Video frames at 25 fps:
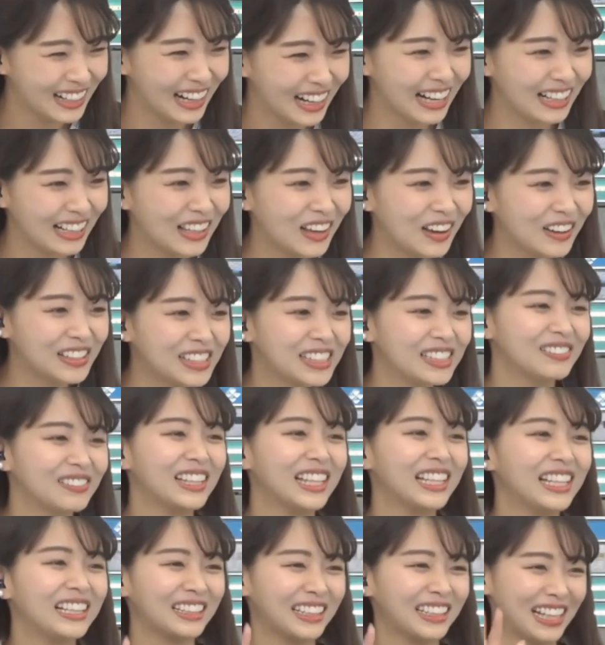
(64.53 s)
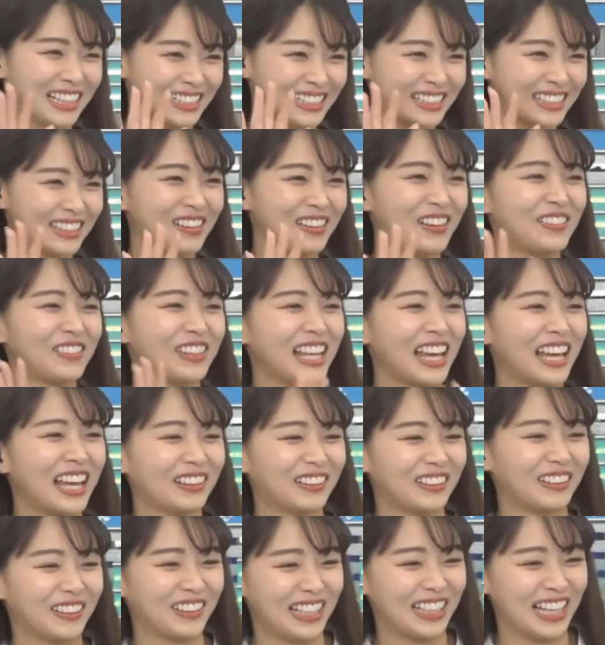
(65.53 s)
あの冷たくないです興味ない
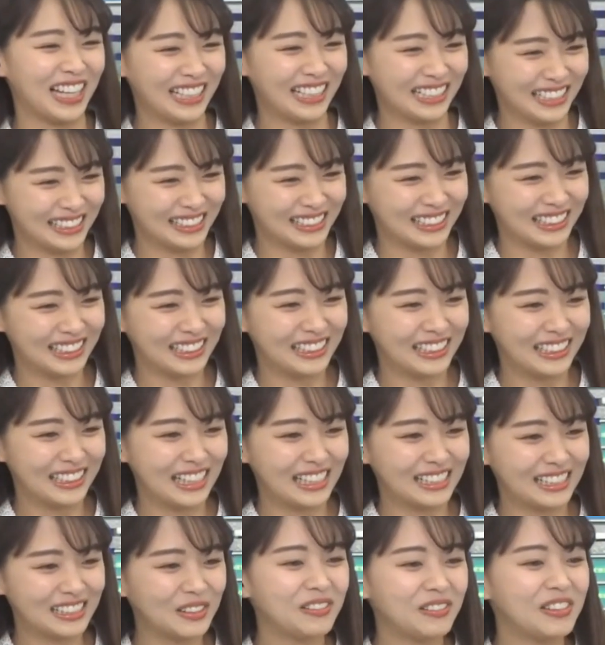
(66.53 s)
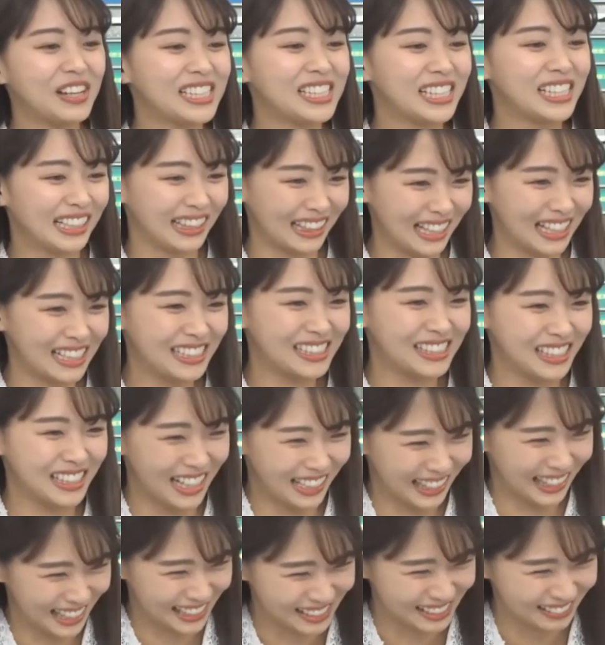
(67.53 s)
ことないですそう見えちゃった失
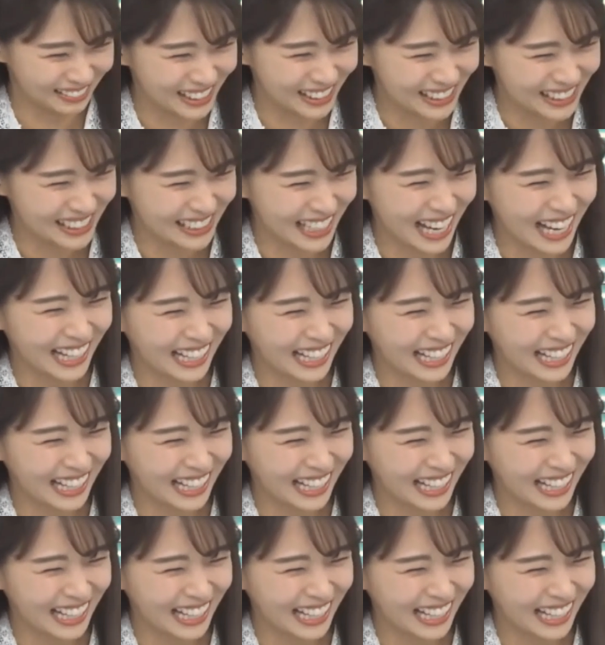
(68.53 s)
礼いたしました